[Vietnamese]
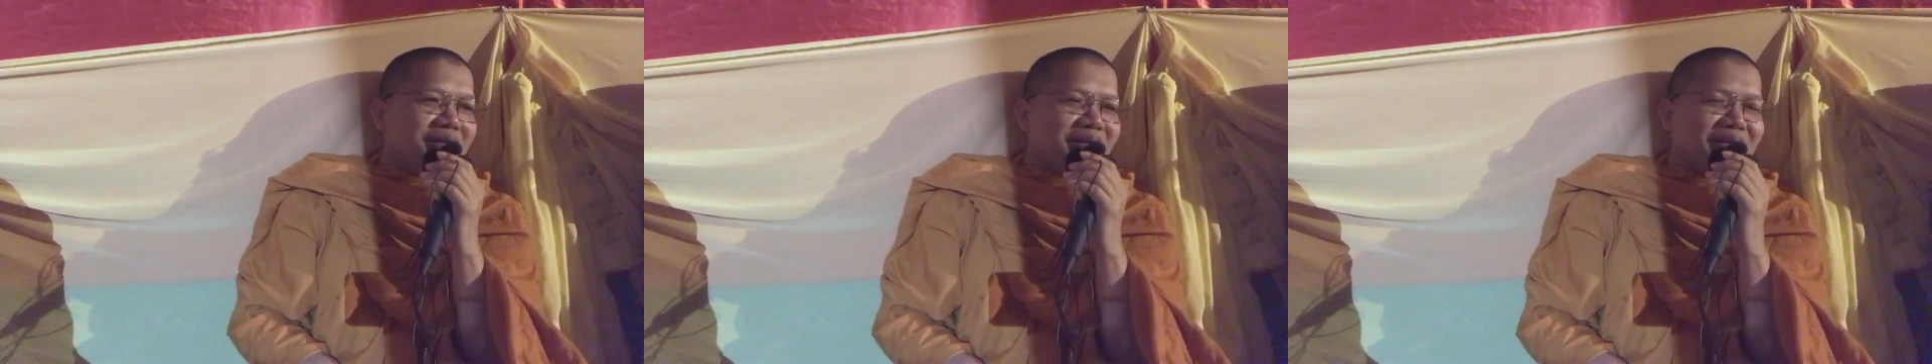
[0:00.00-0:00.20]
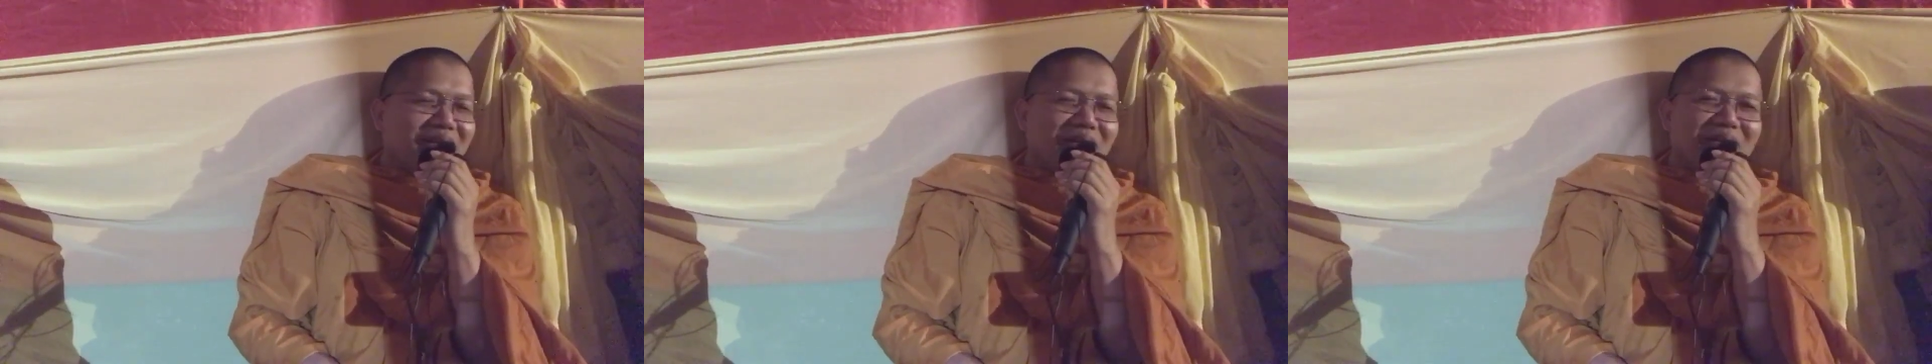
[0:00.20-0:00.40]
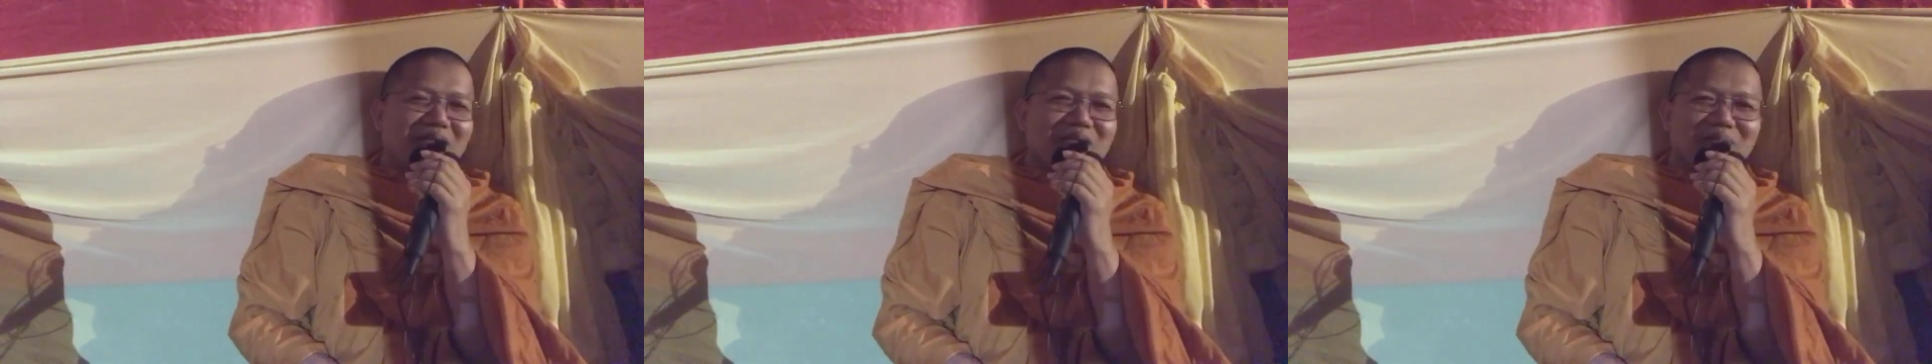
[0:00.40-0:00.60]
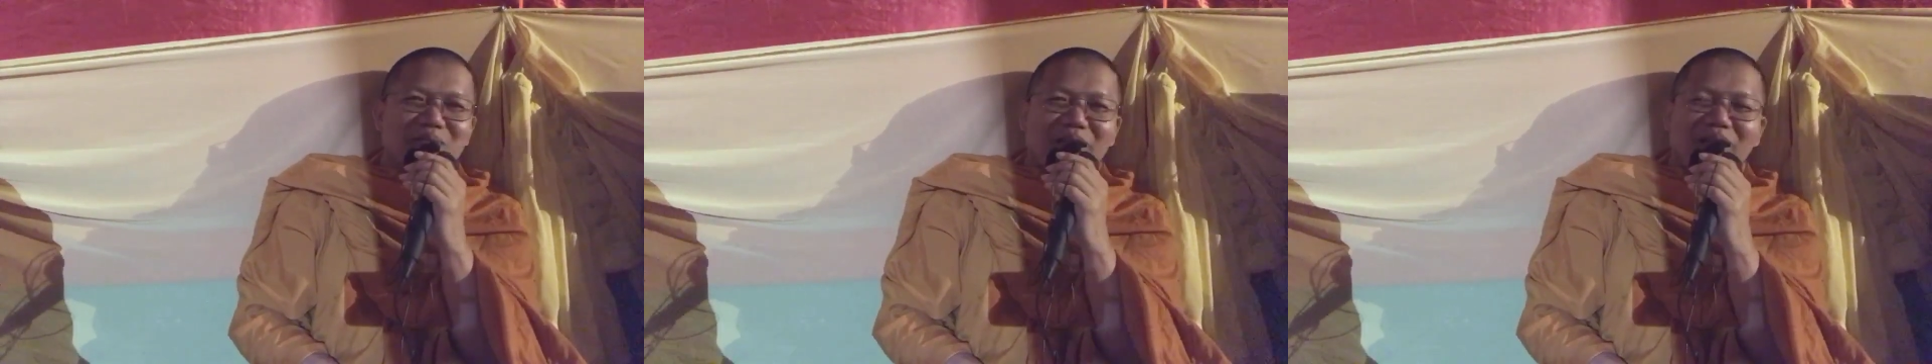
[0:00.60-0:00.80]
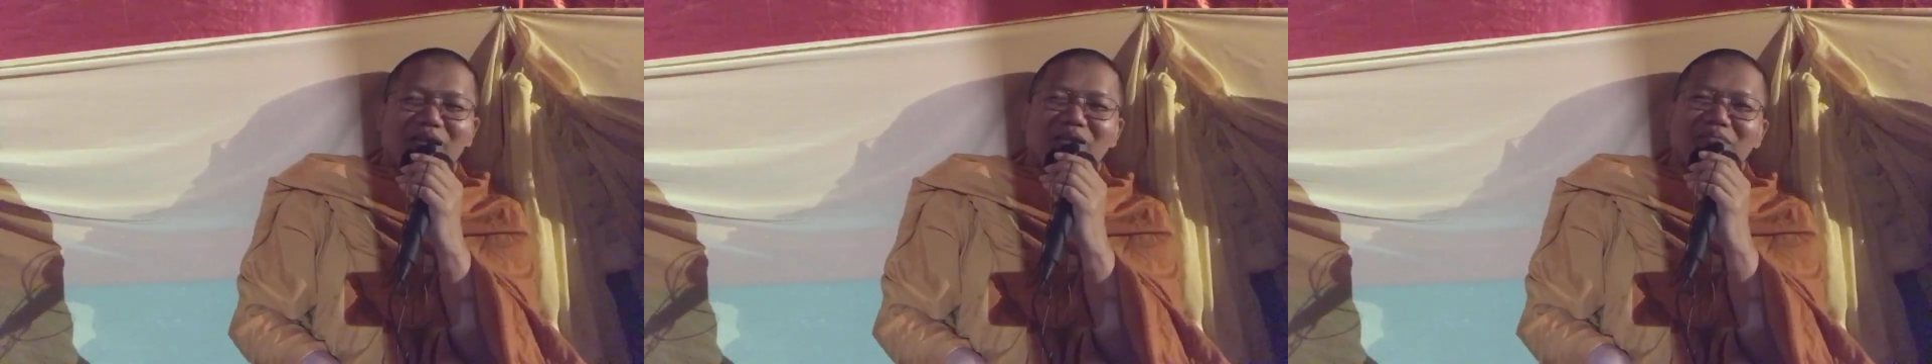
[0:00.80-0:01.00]
sủng khăn
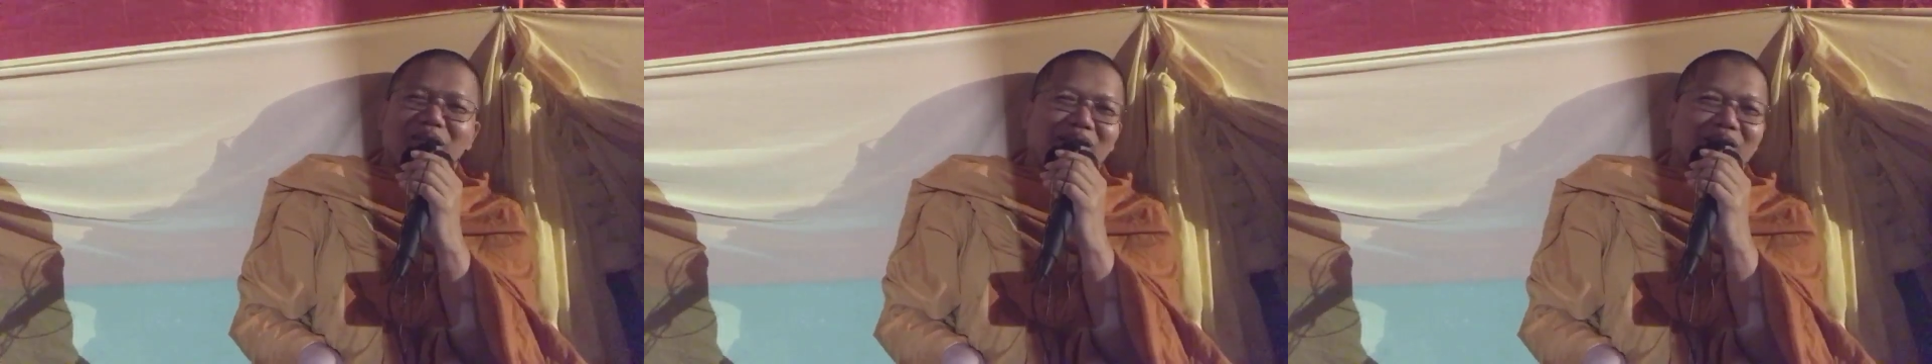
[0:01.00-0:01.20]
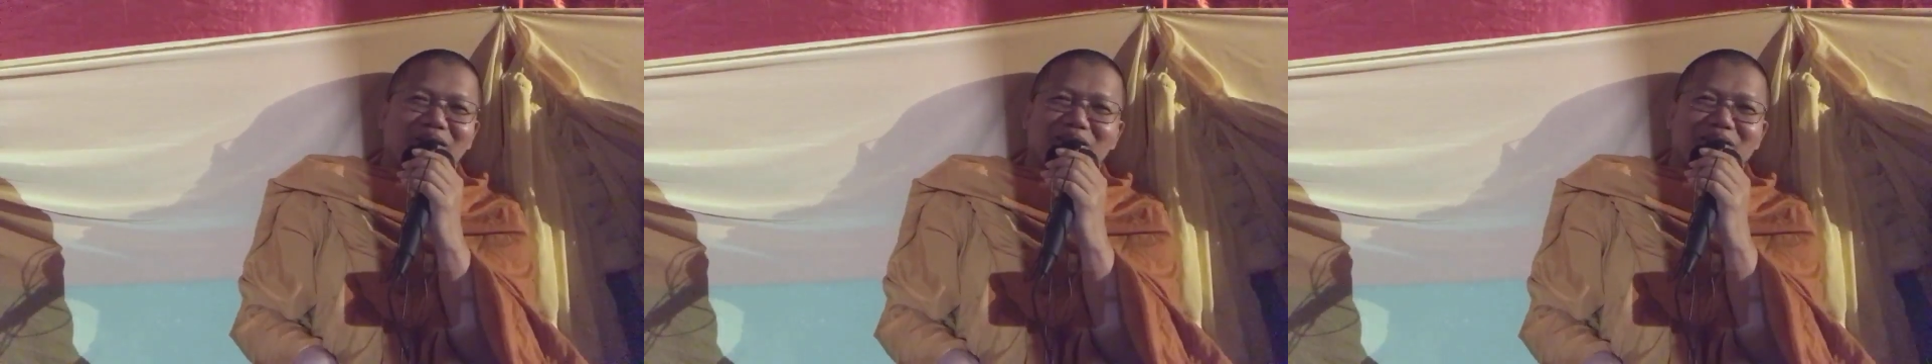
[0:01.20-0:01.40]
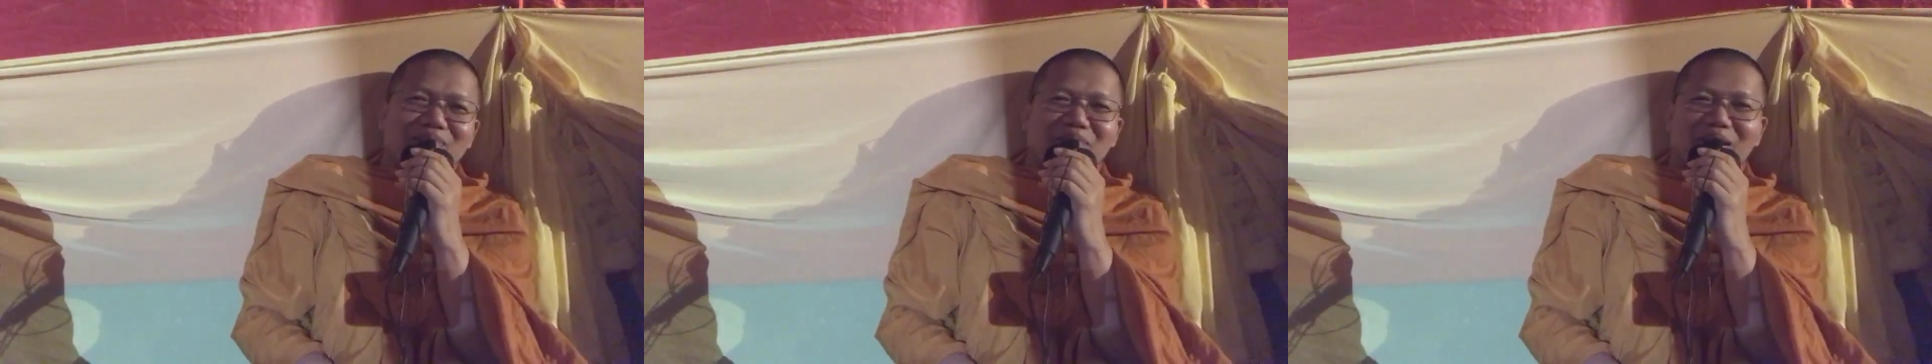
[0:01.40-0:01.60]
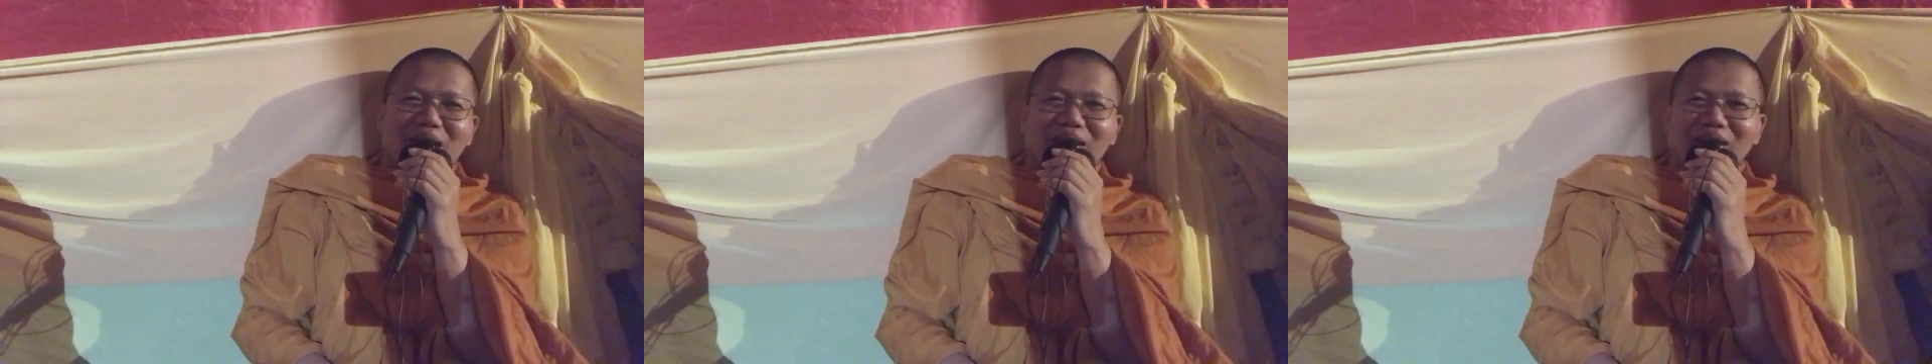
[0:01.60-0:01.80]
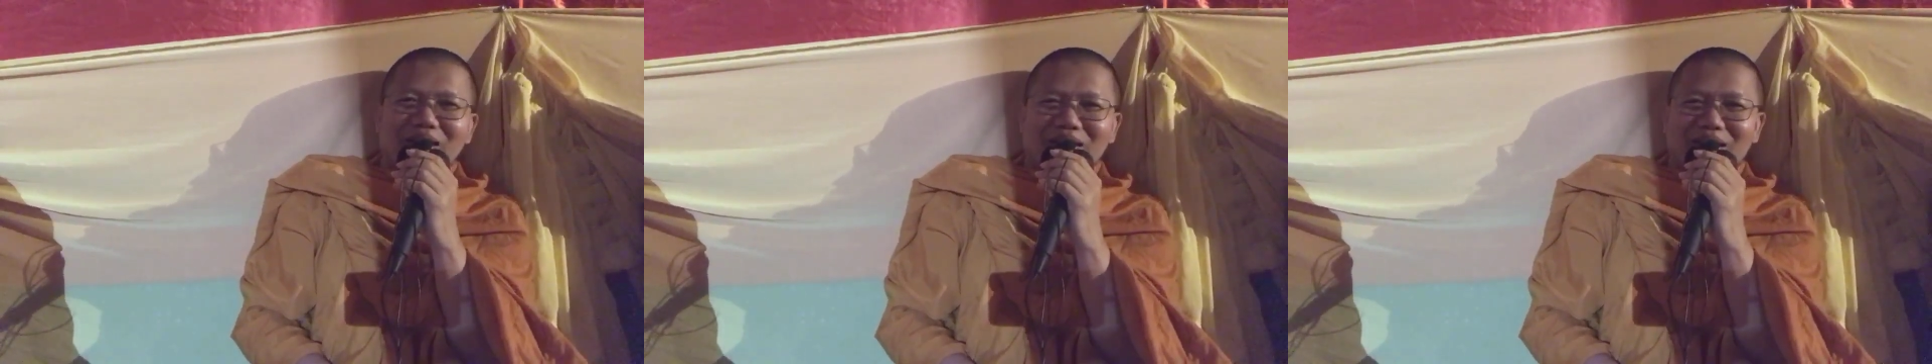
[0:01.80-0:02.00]
mà cái ta sủng khăn là
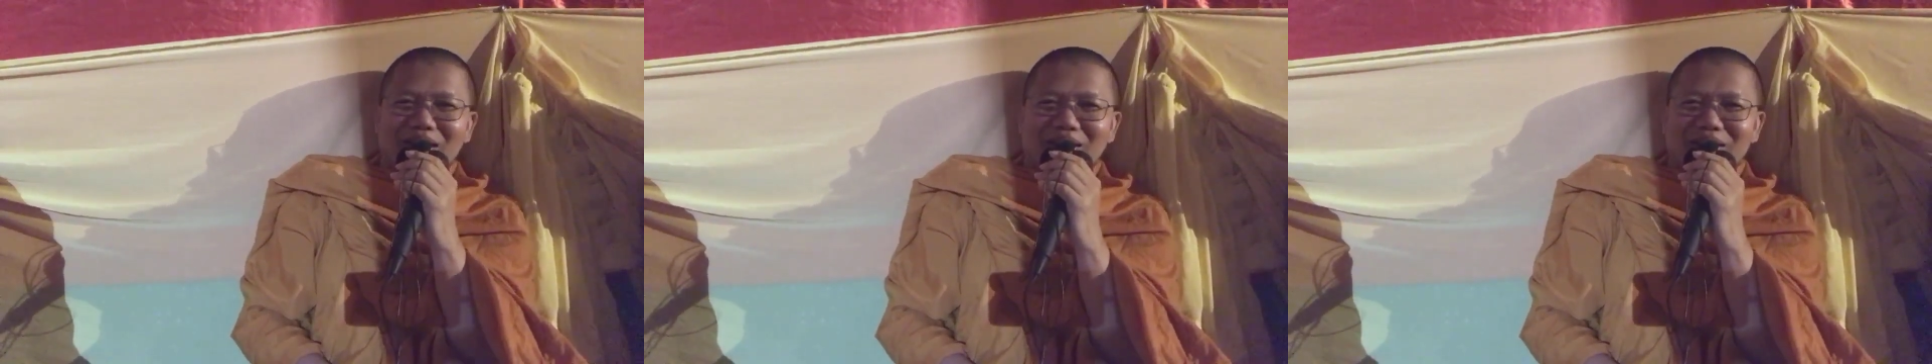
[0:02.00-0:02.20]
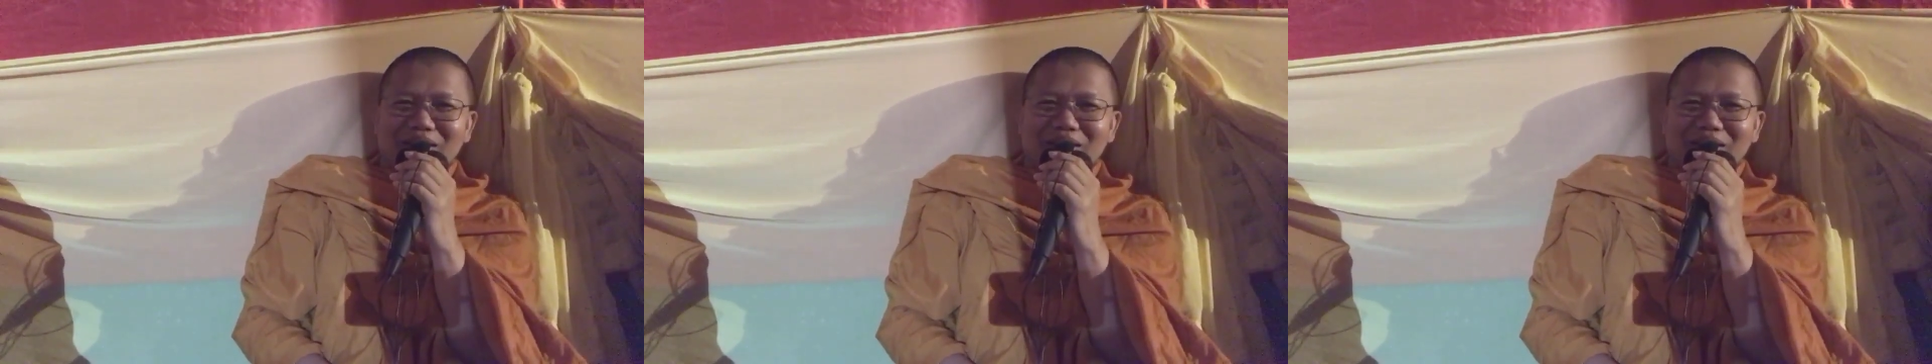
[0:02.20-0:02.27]
lại nè